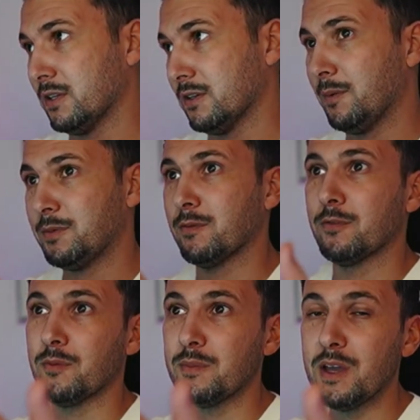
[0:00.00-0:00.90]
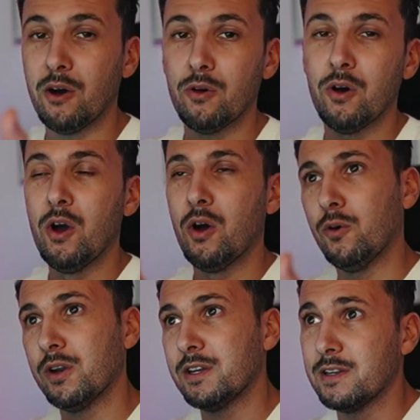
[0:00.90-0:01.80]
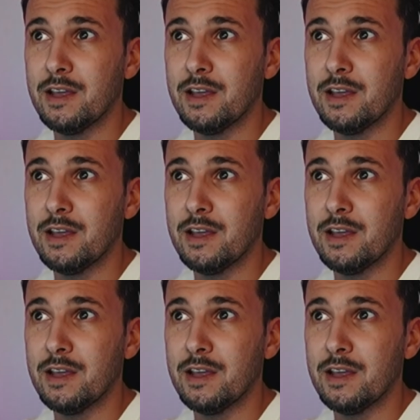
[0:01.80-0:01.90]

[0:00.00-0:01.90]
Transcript: ihr habt ja von mir auch oder die